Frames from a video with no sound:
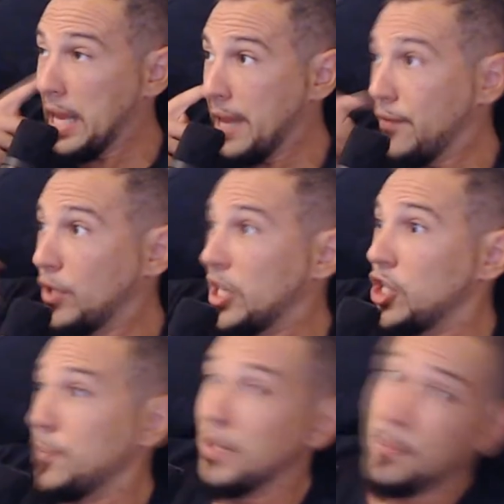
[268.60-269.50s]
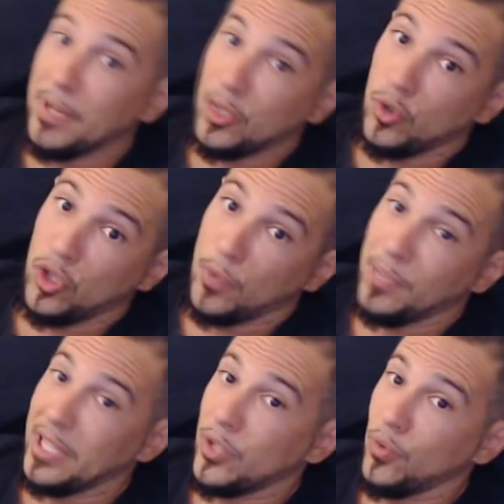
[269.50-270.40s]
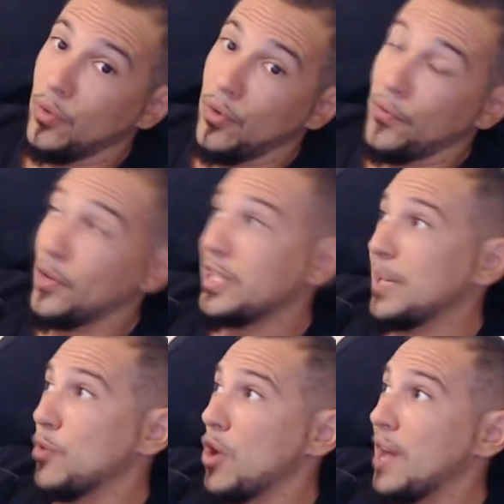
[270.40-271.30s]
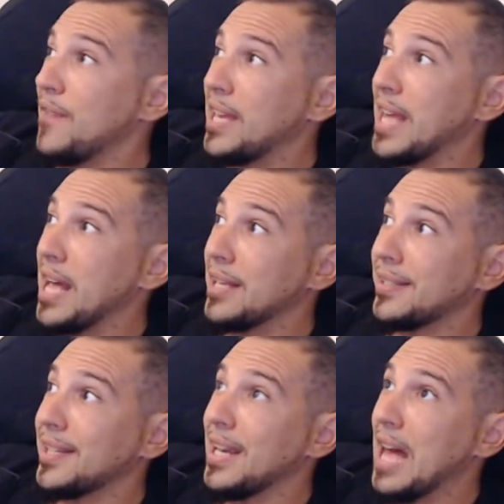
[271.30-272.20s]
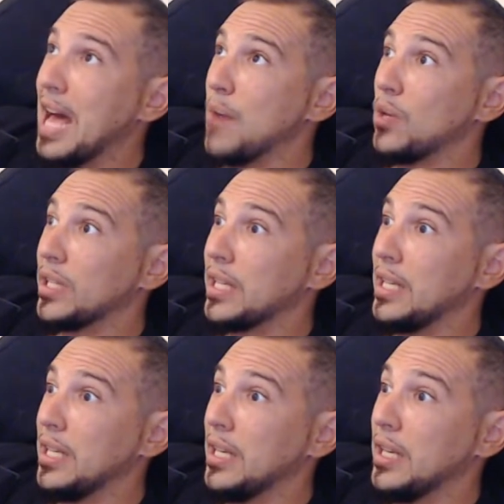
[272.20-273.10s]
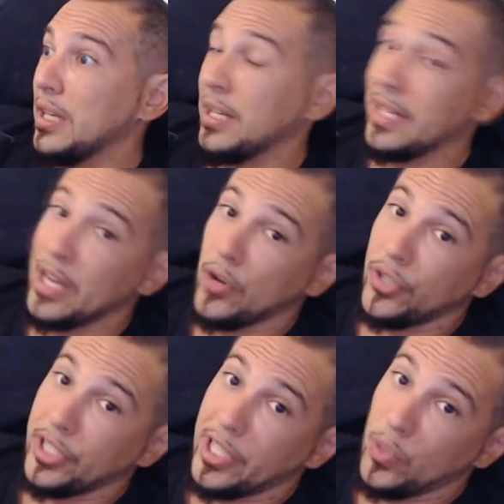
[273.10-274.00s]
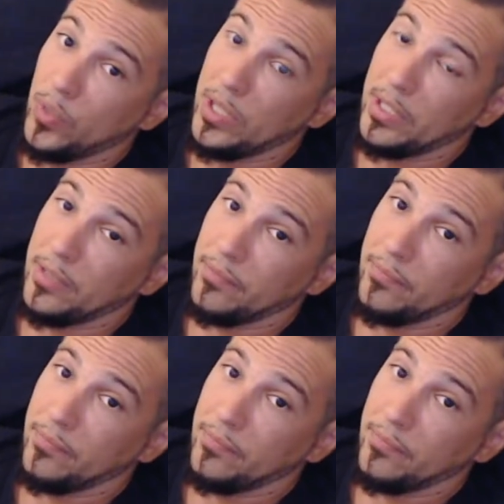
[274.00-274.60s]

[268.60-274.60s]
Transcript: Et vu que l'Égypte n'est pas une top nation, forcément avec un Salah amoindri, les carottes étaient cuites.